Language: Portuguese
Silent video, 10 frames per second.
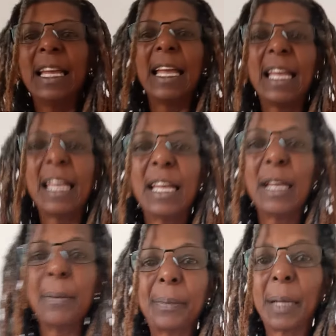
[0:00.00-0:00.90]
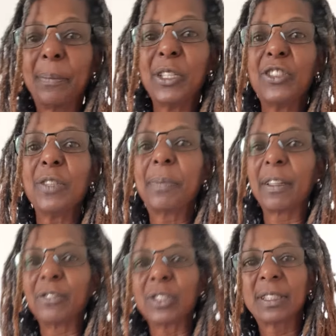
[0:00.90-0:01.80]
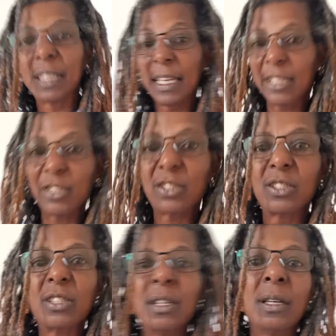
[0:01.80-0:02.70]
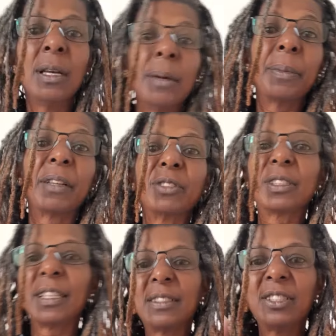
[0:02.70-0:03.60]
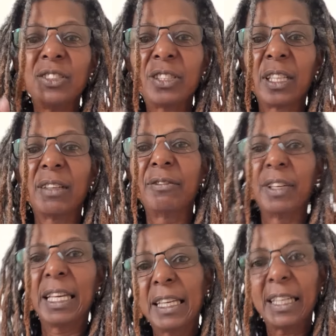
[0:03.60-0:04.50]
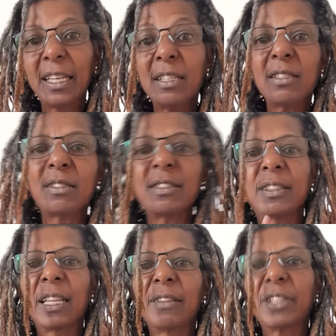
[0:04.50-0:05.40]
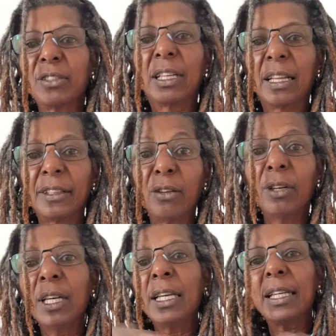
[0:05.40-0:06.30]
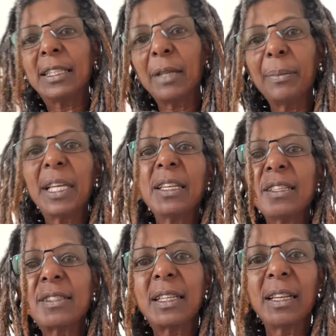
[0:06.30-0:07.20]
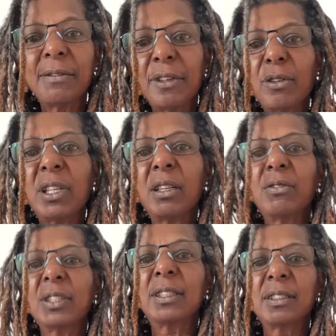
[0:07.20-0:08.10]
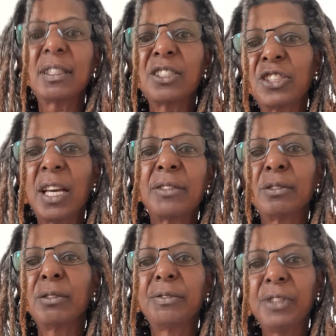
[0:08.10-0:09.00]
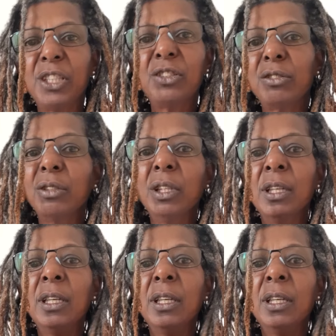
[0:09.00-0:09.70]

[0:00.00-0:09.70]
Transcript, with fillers: É, pra pedir pra vocês, pra vocês se inscreverem, se inscrevem no canal e também escrever o que, que vocês acharam do vídeo